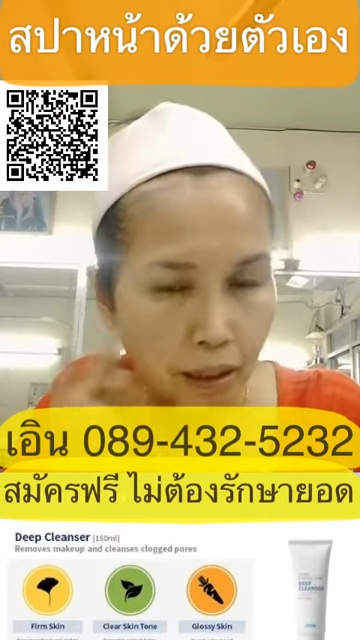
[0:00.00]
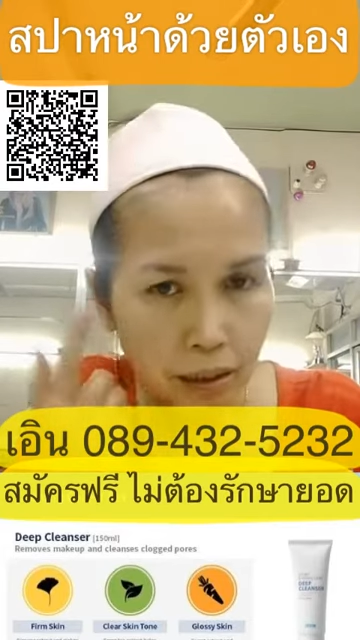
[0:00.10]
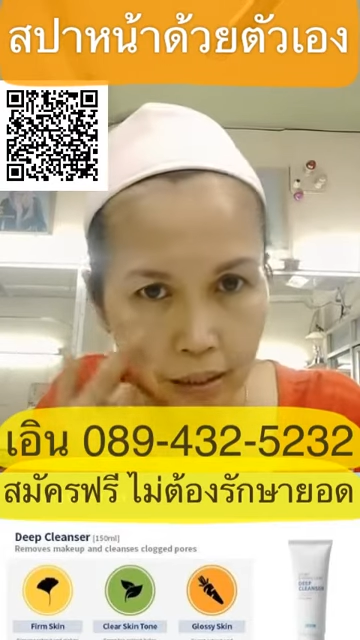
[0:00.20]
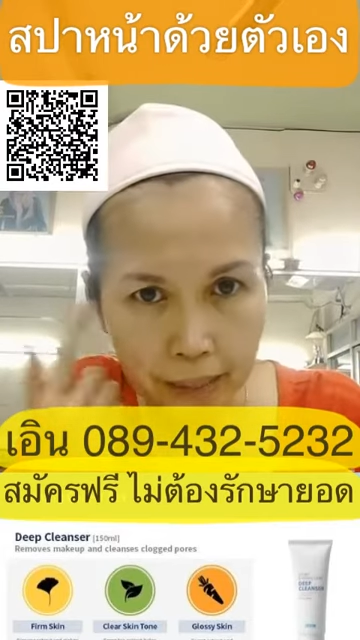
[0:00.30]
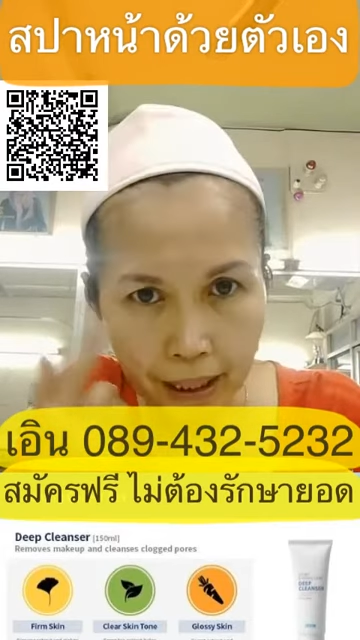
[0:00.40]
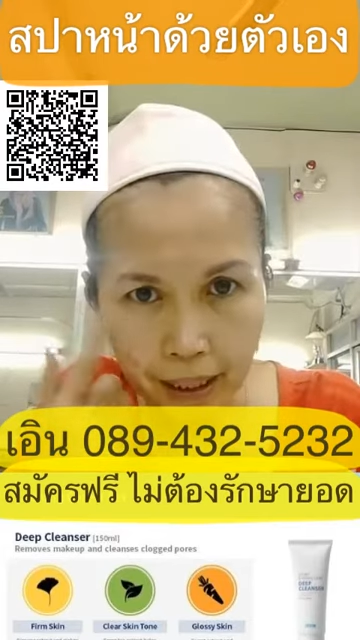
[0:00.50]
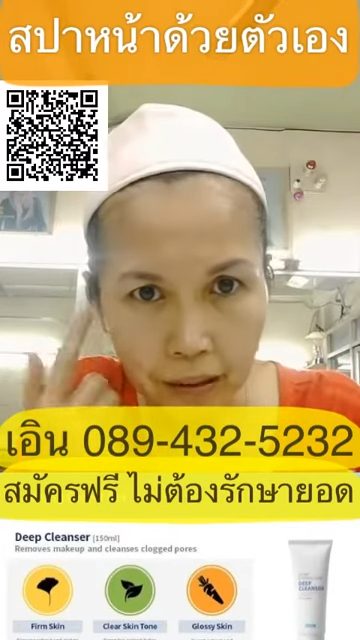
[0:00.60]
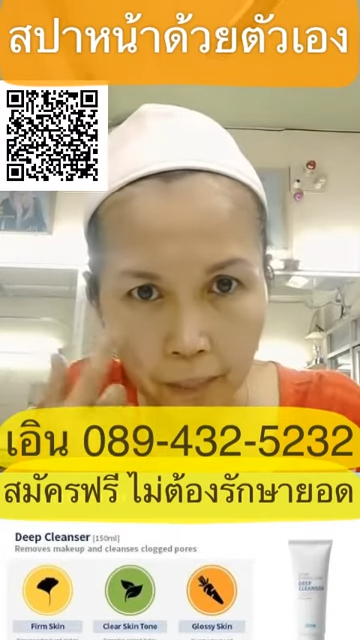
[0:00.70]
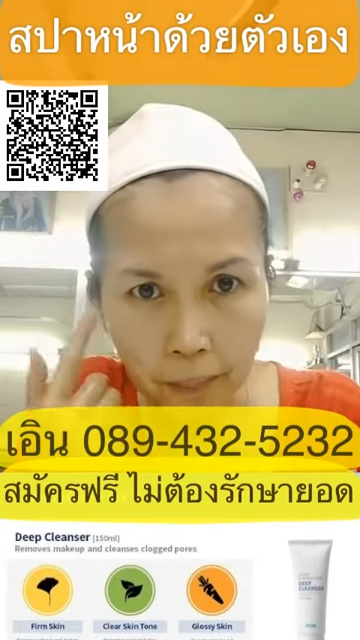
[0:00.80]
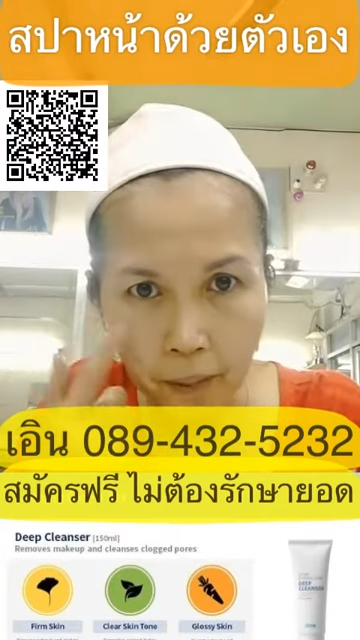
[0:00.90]
ที่มันแห้ง
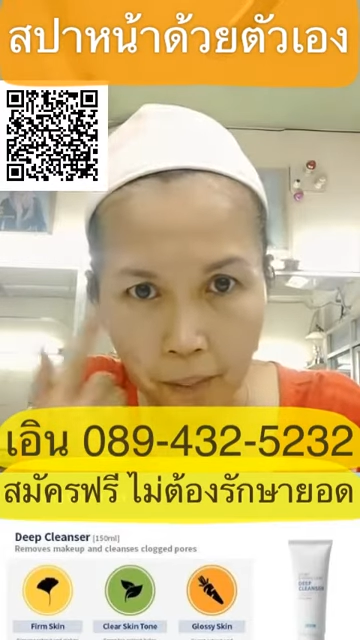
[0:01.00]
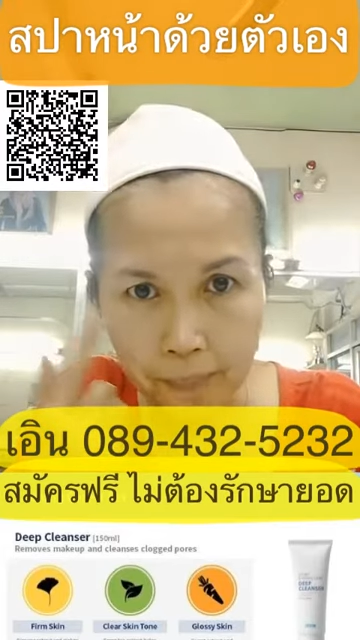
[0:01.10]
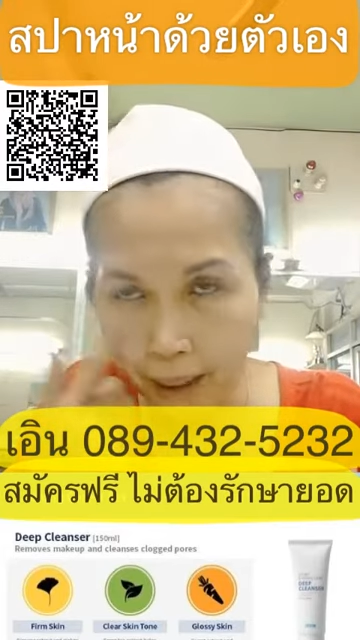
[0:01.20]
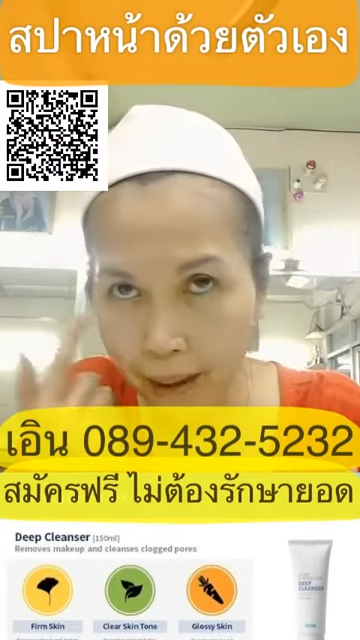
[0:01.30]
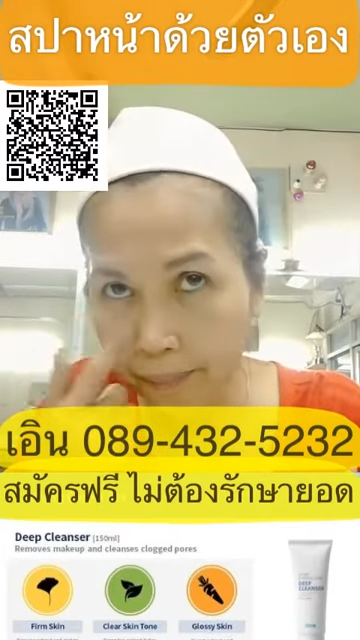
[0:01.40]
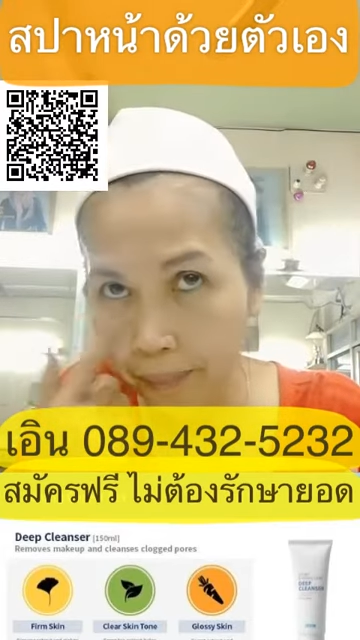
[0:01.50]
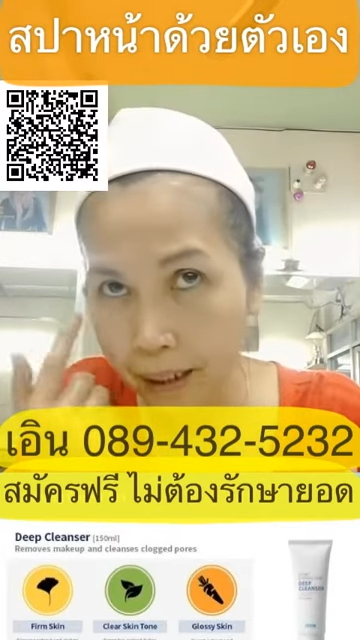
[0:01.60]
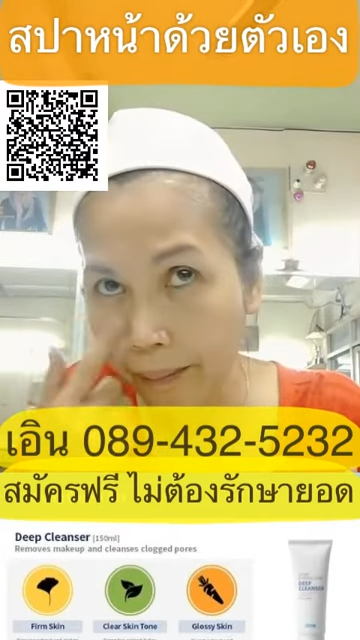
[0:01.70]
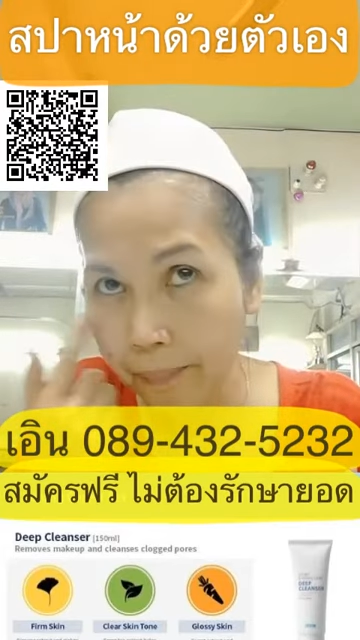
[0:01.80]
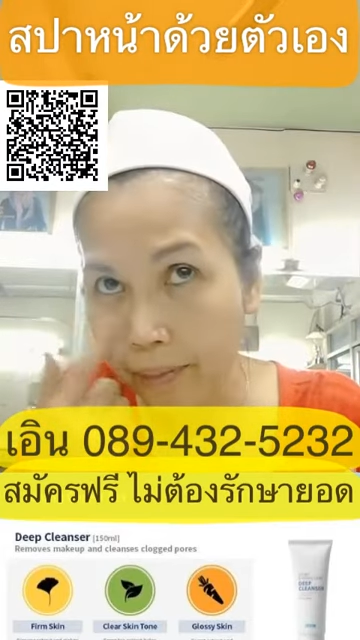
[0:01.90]
กรอบๆนะคะนะ
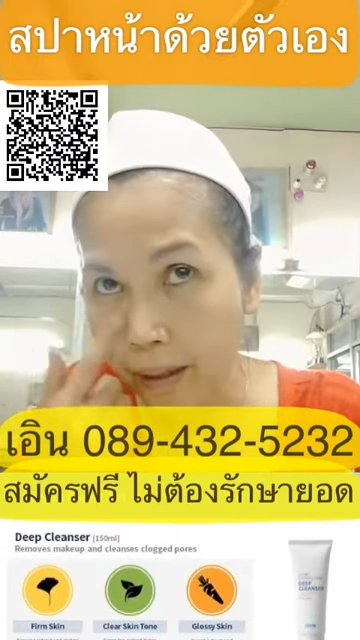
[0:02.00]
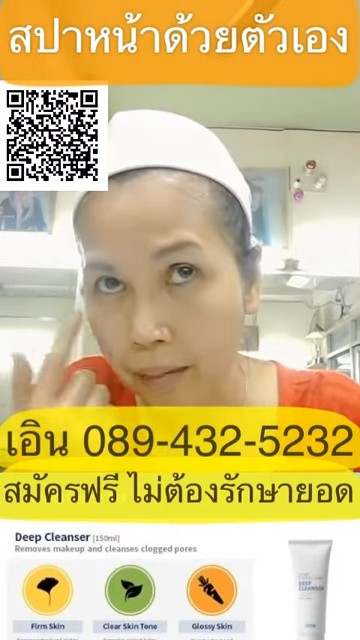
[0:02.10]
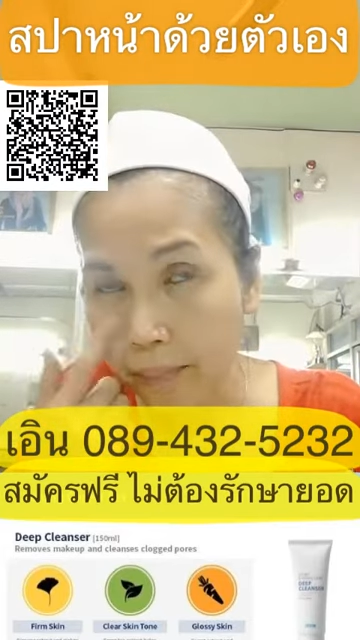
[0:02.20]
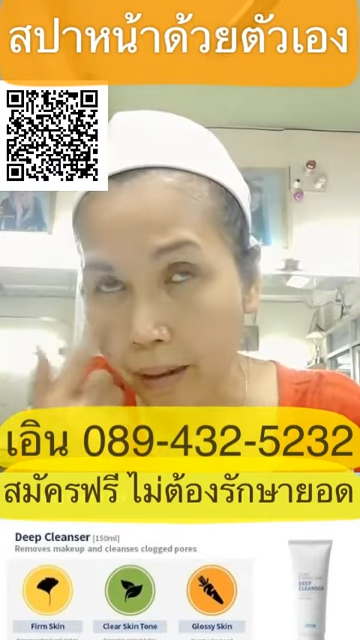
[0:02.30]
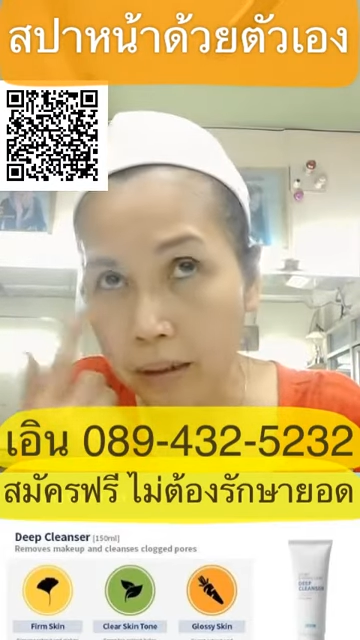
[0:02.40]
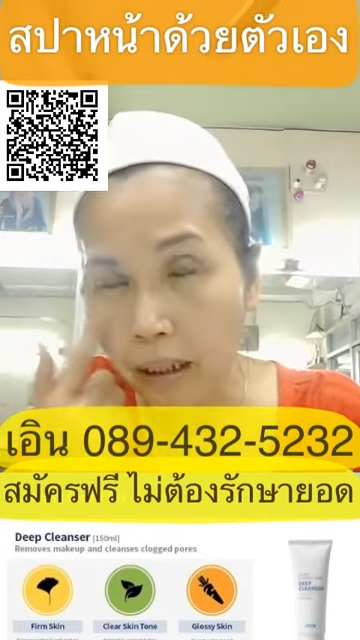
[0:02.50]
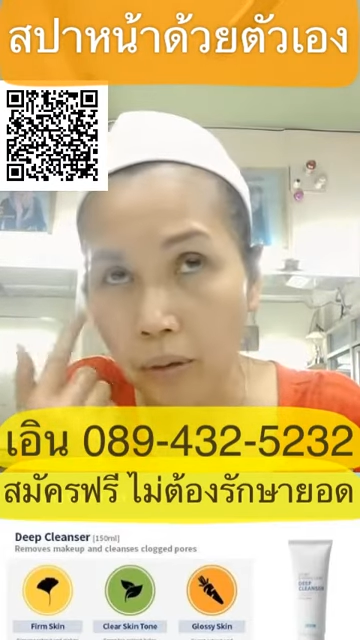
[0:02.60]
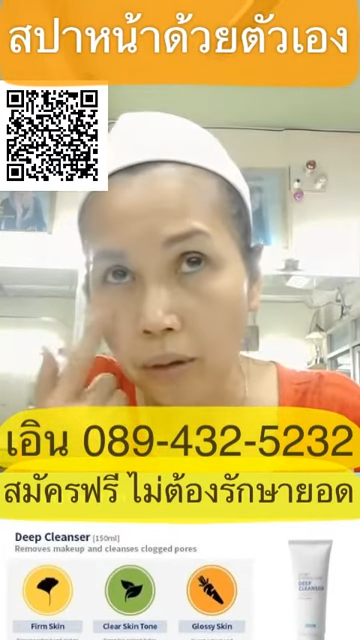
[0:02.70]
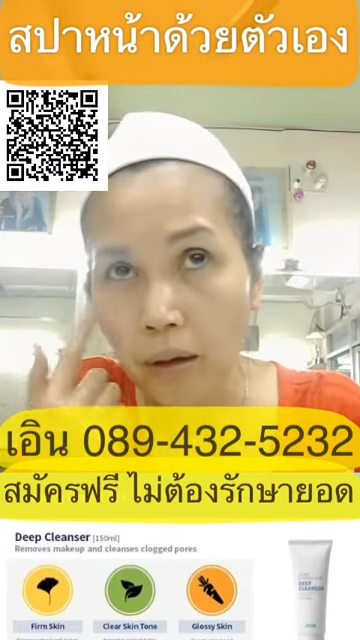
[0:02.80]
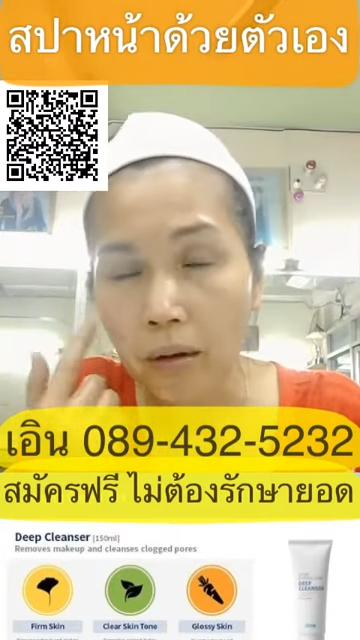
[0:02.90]
คะ มันก็จะห
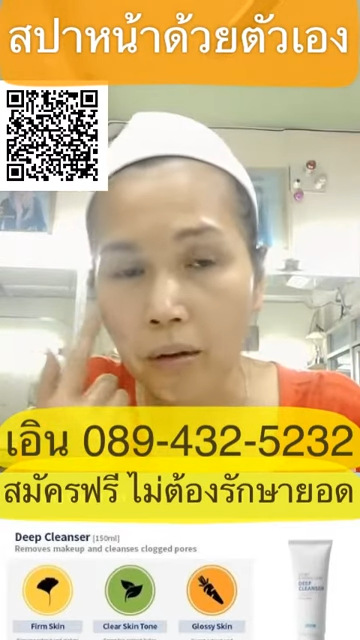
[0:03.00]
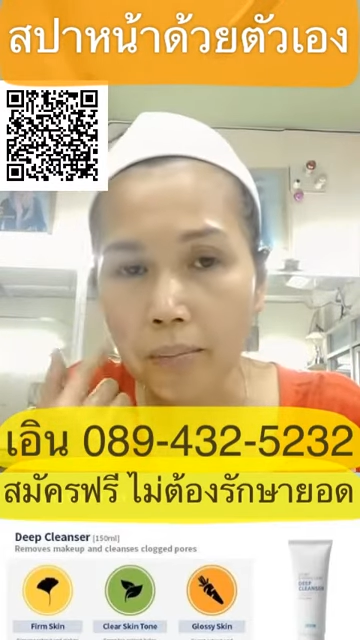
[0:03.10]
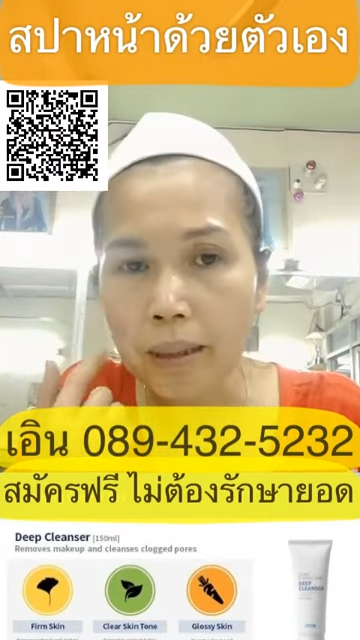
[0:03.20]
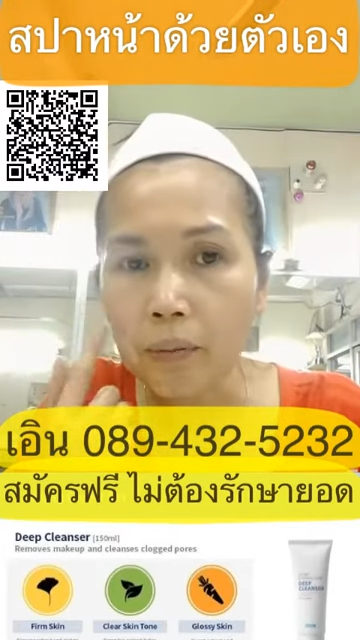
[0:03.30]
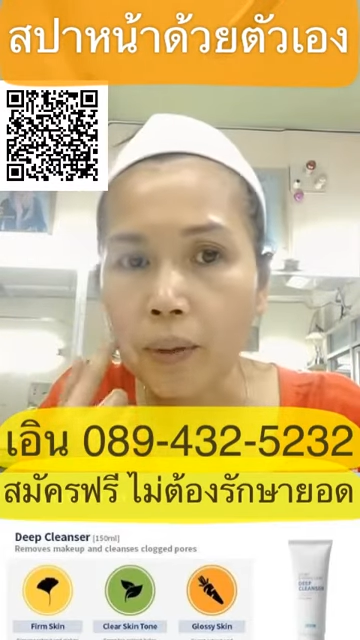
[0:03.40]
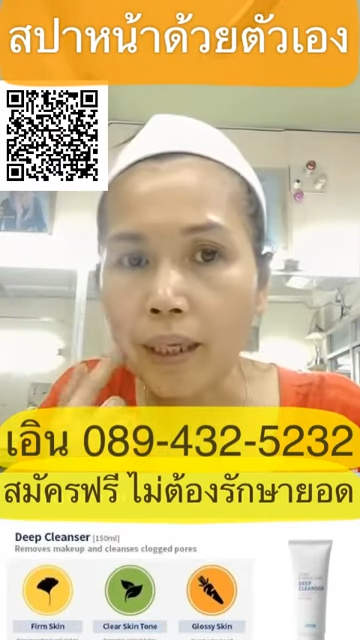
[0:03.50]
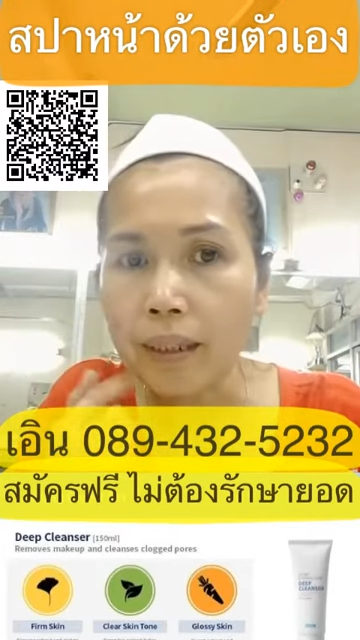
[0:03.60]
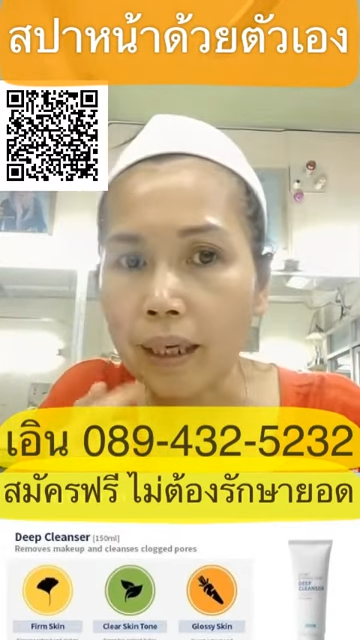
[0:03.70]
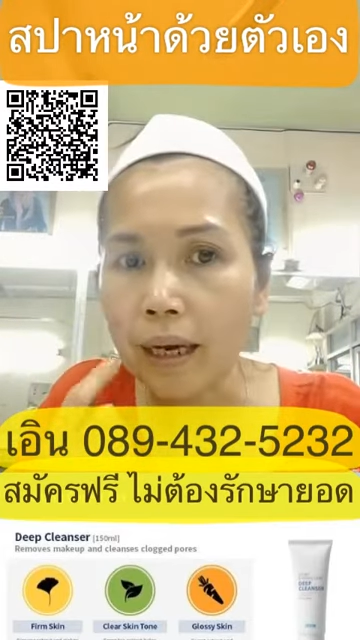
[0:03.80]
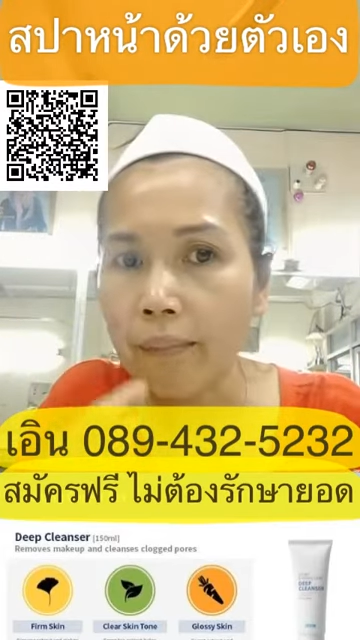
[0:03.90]
ลุดลอกออกมาด้วย
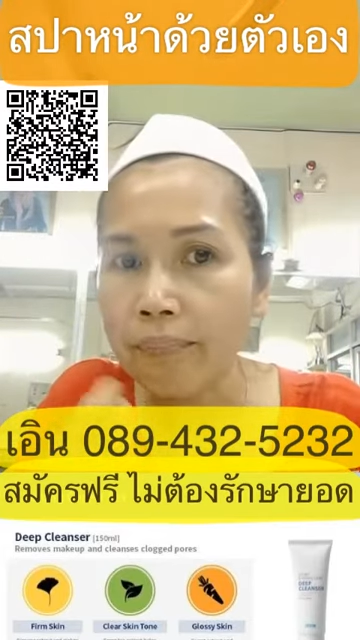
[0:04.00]
นะคะ